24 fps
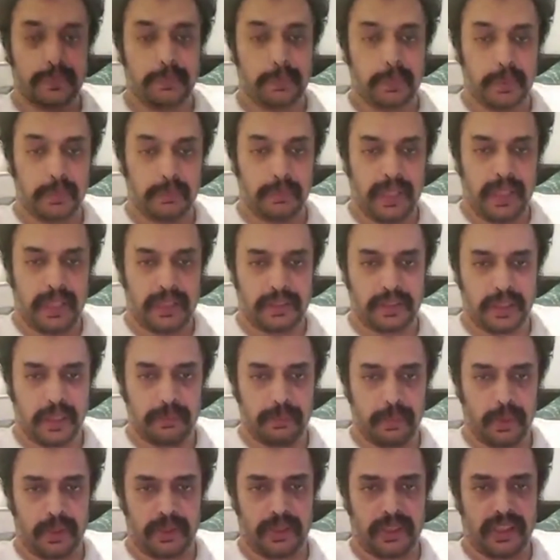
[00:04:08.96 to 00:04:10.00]
ఇప్పుడు మా
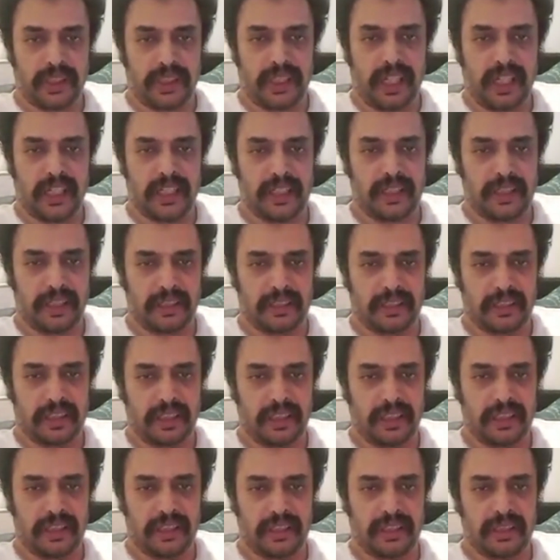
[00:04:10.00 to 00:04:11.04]
చనిపోతున్న
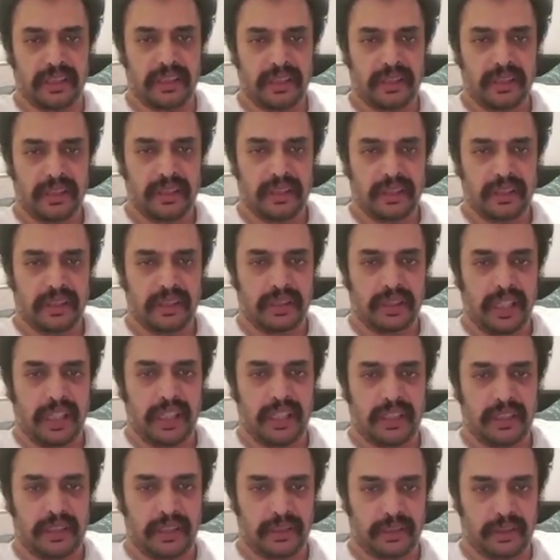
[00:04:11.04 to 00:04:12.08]
కార్యకర్తల
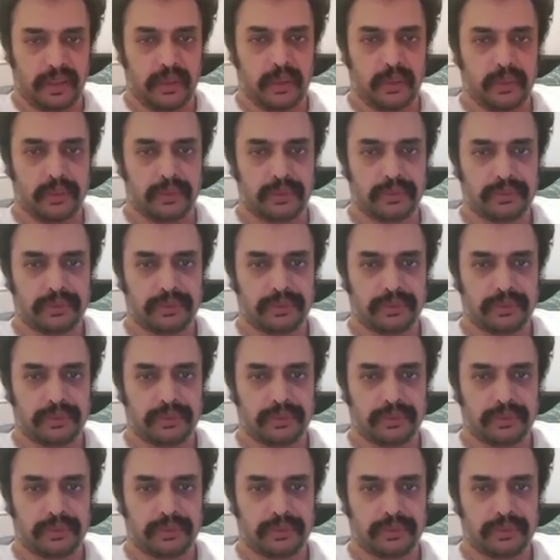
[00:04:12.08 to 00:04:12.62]
కార్యకర్తలు